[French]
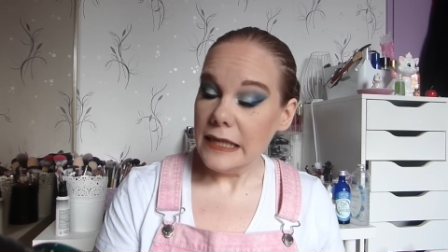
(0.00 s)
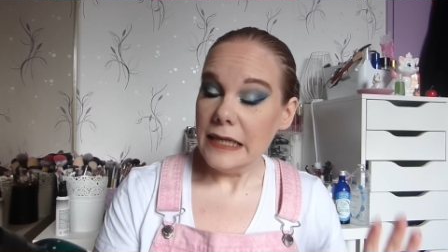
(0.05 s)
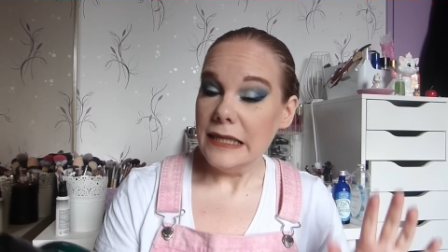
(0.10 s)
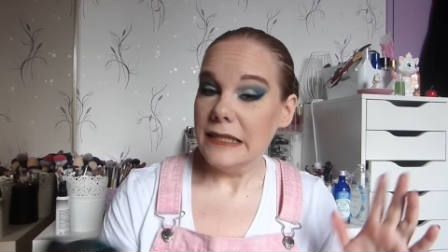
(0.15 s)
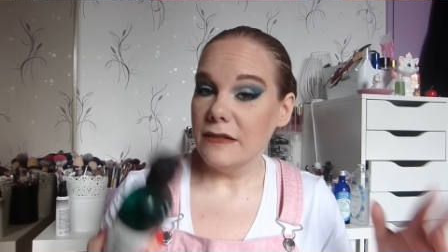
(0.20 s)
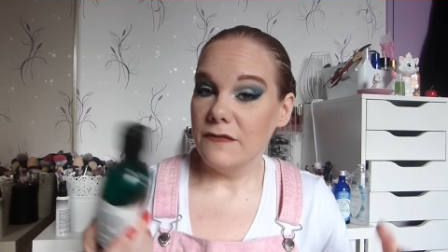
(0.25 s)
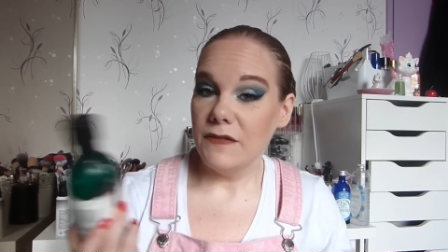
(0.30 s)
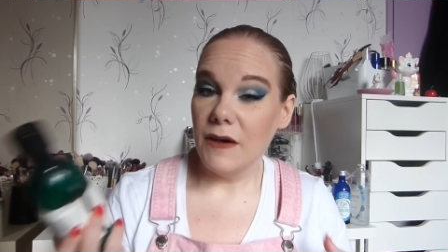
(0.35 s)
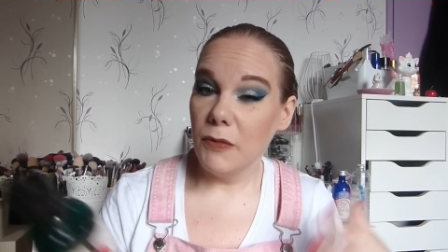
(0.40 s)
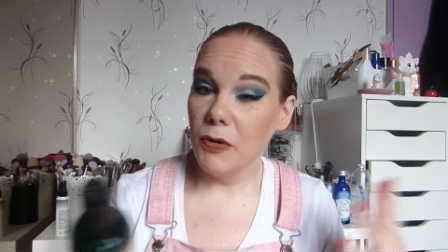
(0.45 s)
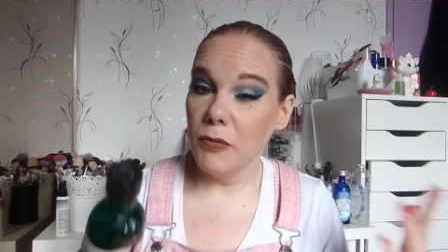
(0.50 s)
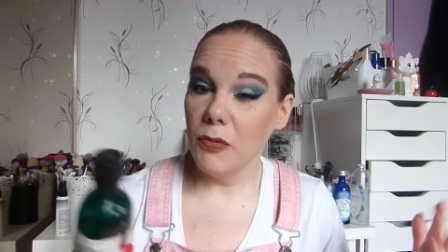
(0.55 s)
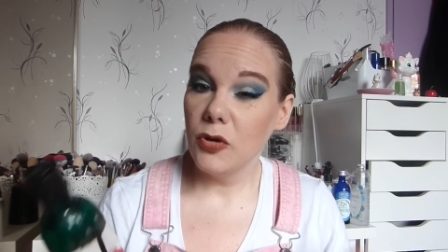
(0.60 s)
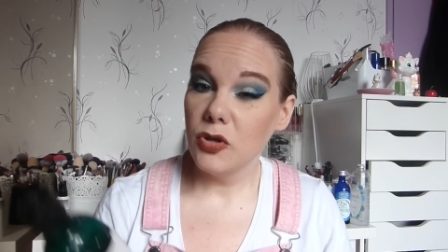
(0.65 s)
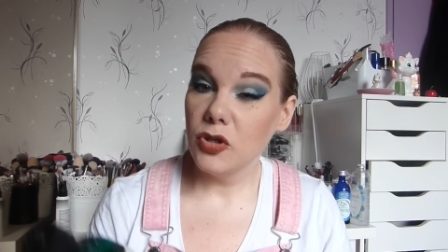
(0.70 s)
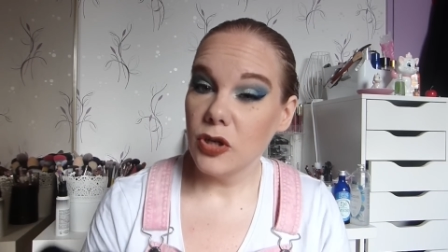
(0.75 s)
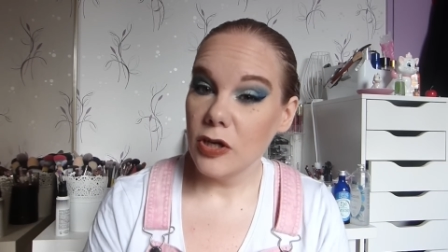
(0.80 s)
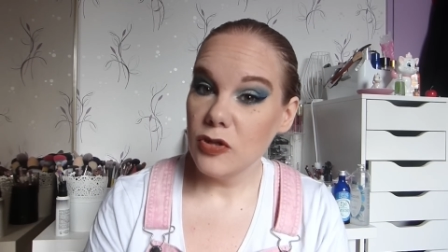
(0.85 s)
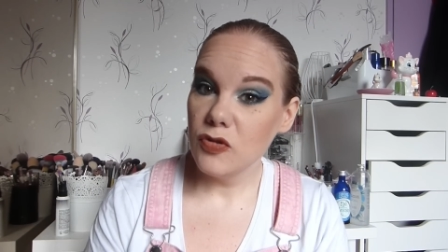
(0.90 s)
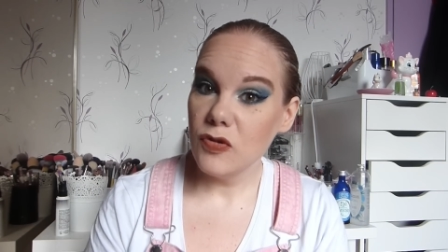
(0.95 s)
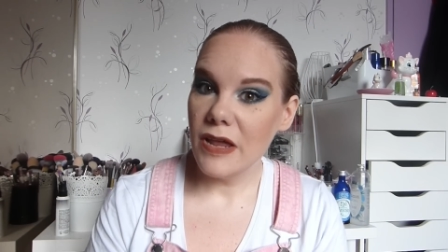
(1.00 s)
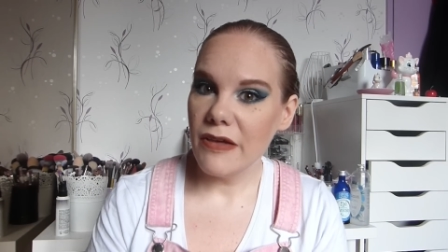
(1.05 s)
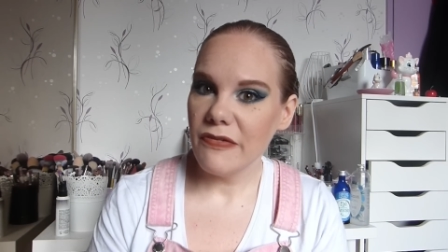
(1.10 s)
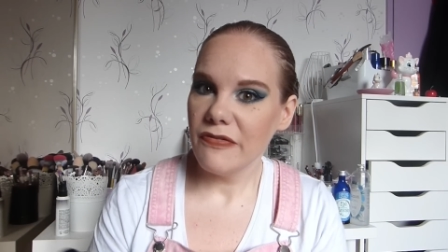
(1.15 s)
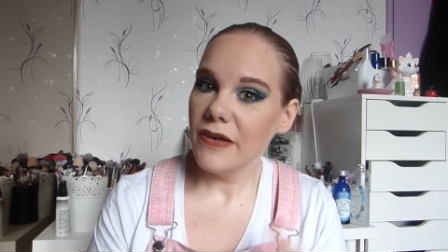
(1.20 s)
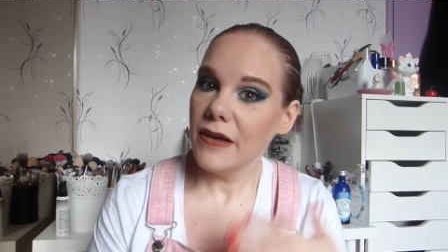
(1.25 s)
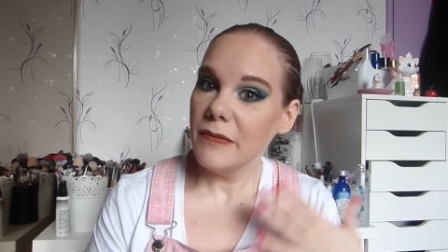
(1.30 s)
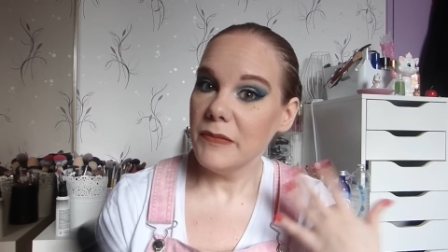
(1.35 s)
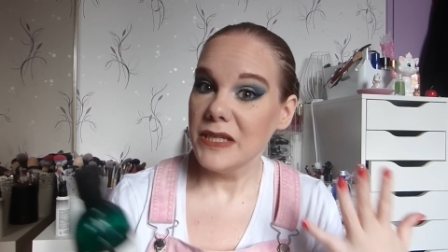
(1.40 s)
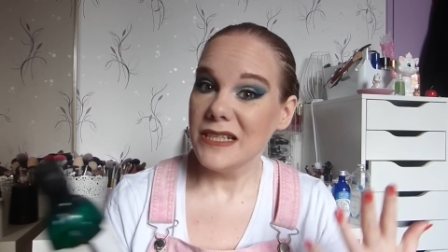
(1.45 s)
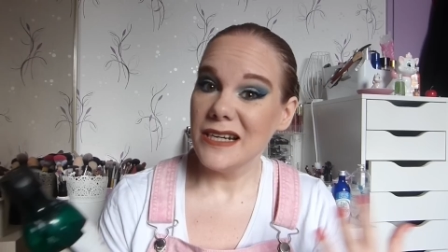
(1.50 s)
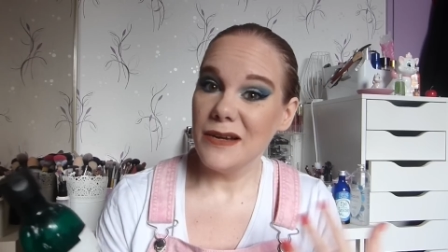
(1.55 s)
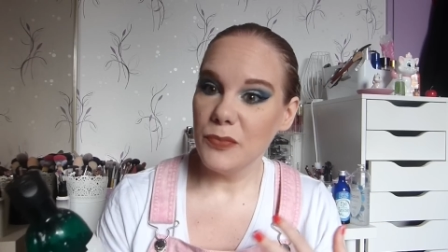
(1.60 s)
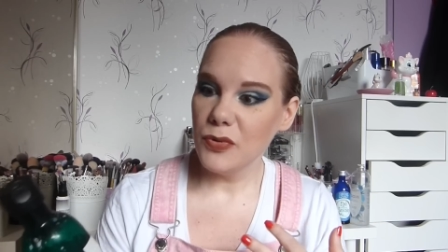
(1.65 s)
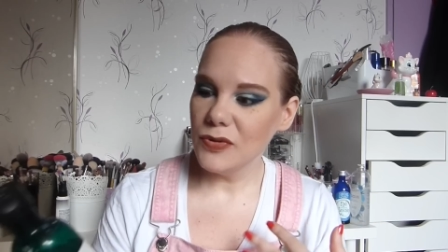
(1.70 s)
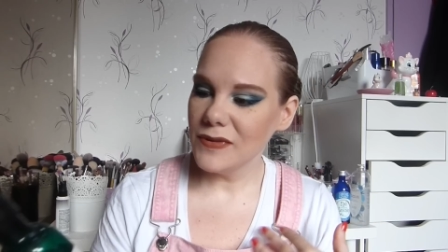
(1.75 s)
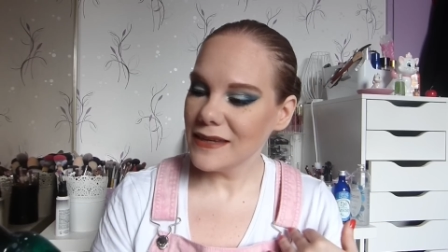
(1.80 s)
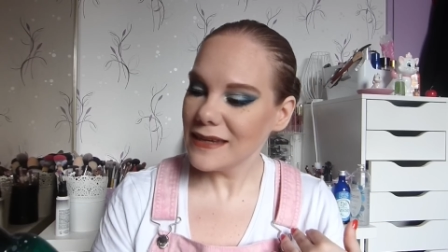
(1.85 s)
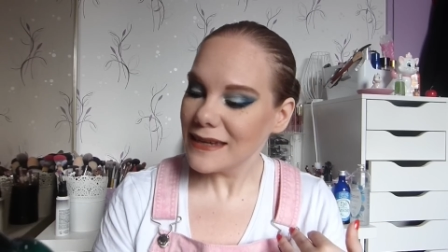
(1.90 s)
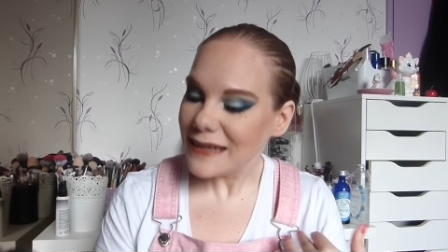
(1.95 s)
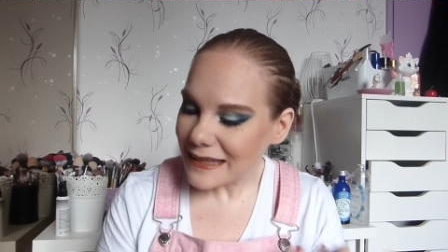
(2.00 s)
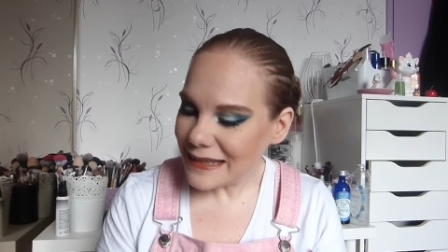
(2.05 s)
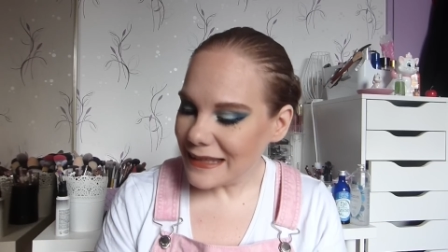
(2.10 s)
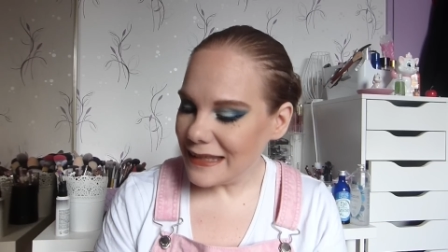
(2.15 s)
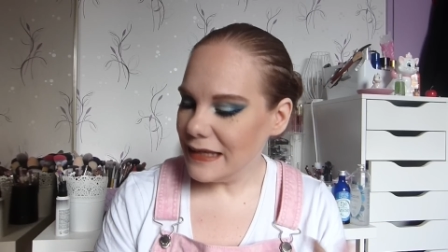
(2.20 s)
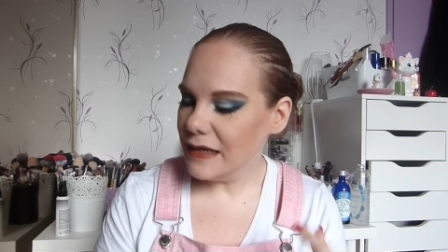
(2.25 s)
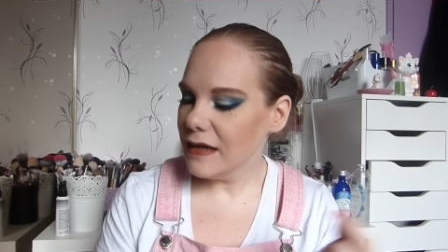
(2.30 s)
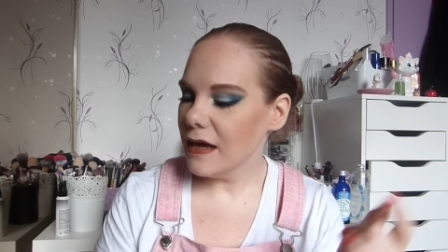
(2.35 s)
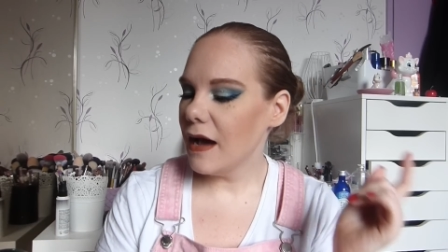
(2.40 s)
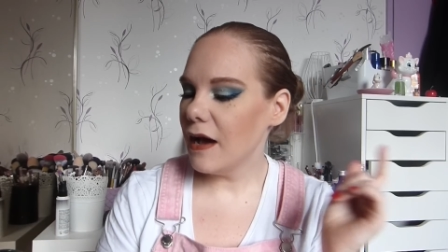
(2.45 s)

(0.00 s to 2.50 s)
Ça fait un moment que j'aurais dû la faire mais j'ai un peu traîné.